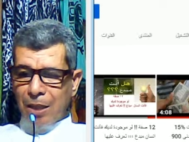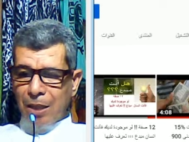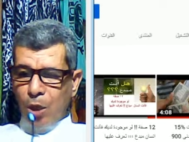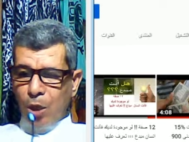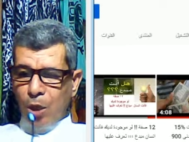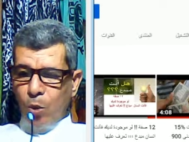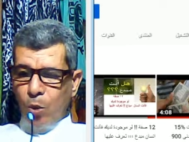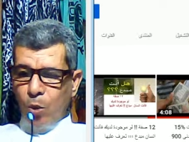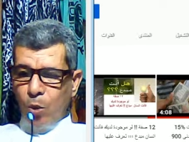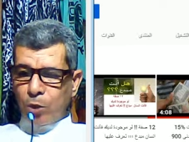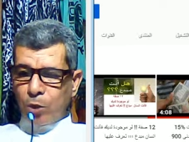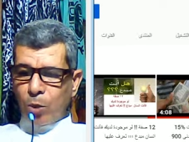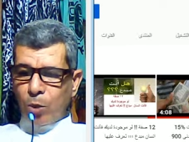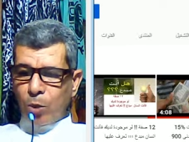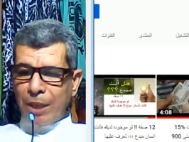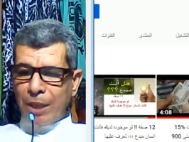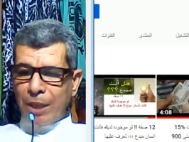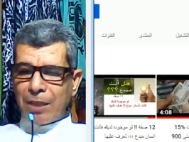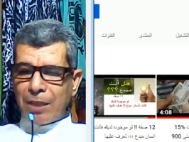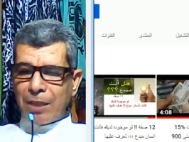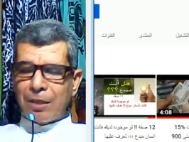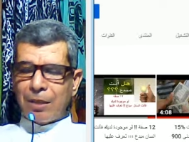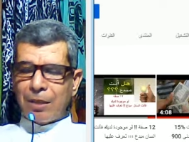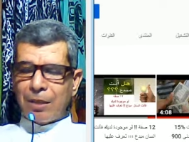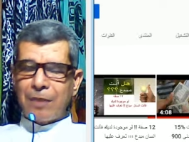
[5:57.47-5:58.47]
وتغير
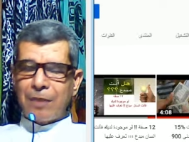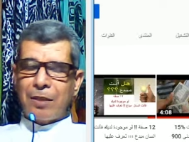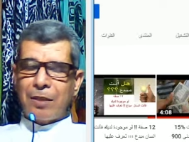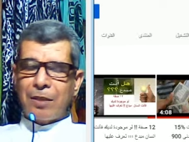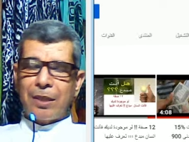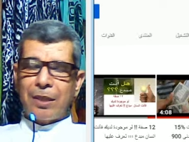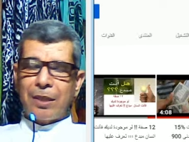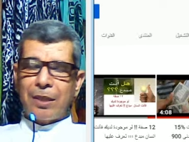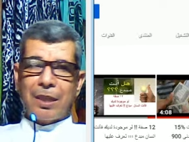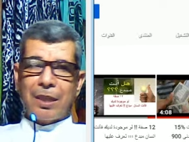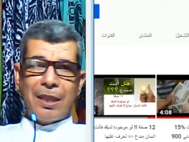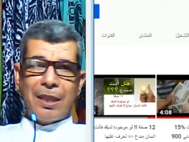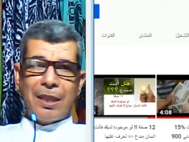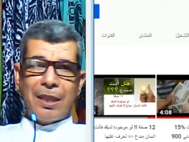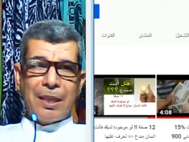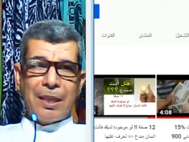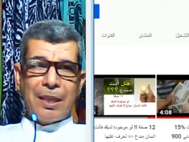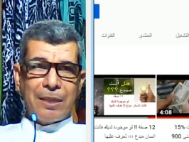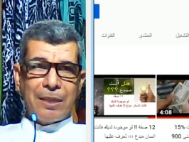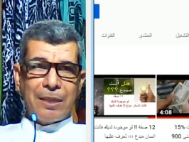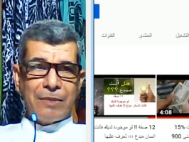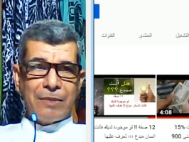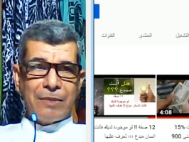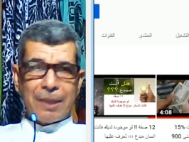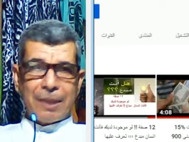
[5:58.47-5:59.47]
نظرتك إلى
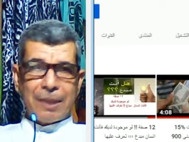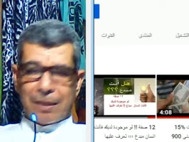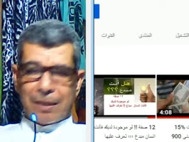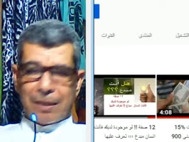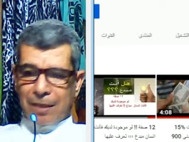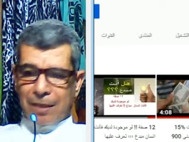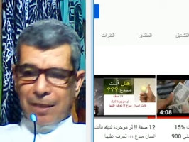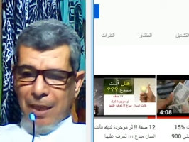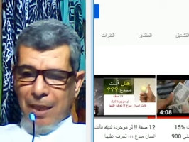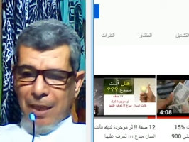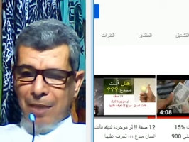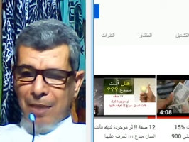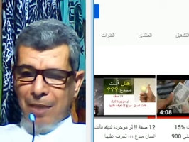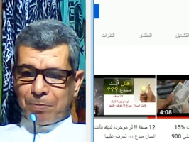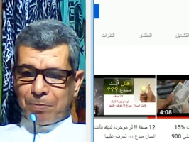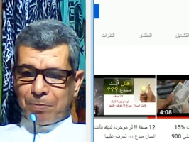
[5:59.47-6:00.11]
نفسك نعم